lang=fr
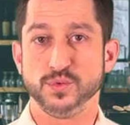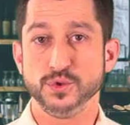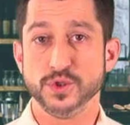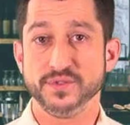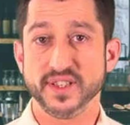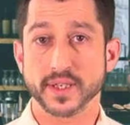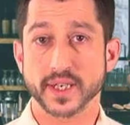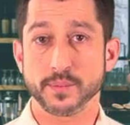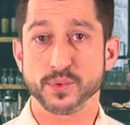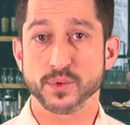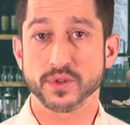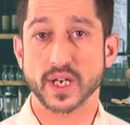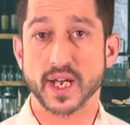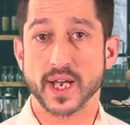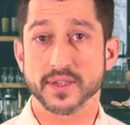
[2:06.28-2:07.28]
Vous devez
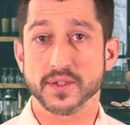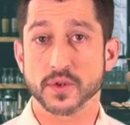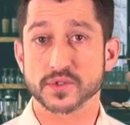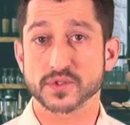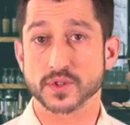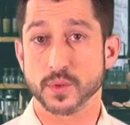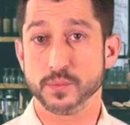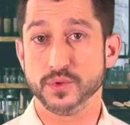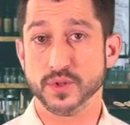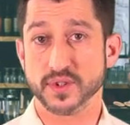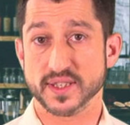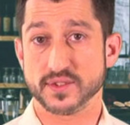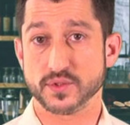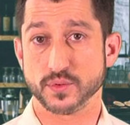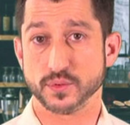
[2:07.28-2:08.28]
répondre à un ensemble de
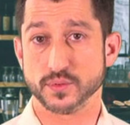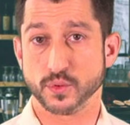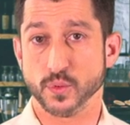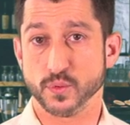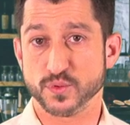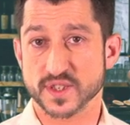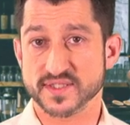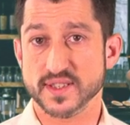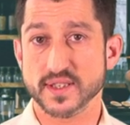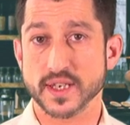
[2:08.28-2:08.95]
questions, dont voici